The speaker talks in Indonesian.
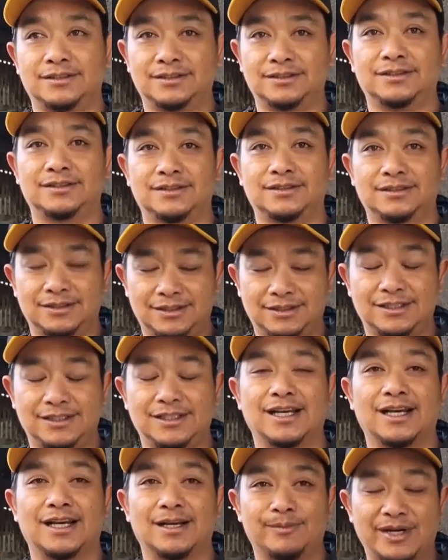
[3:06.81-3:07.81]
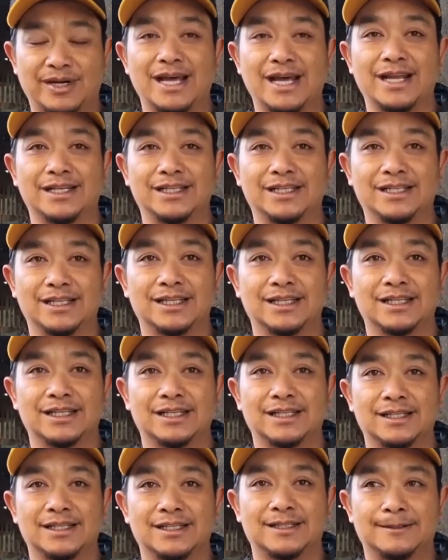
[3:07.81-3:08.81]
tiga ton pak ya, ya yang mis,
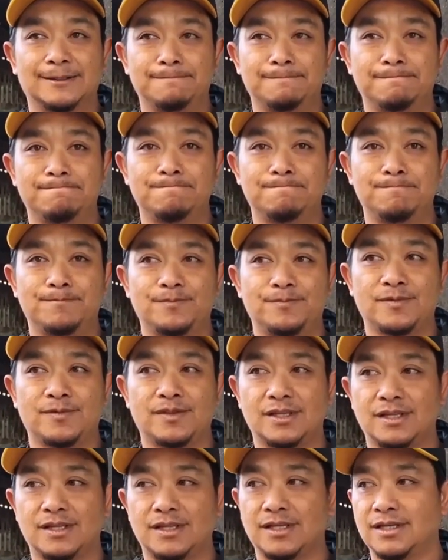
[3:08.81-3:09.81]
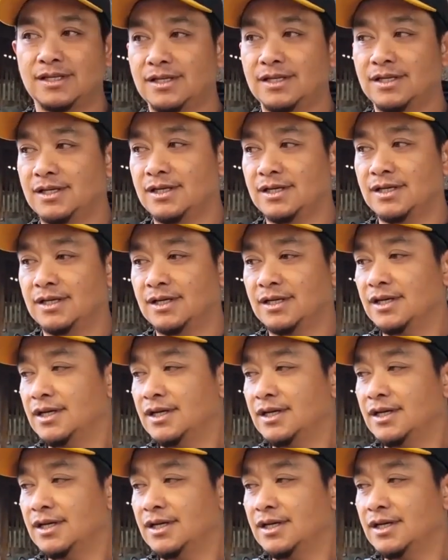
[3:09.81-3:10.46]
masih bisa dipilah berapa biasanya berapa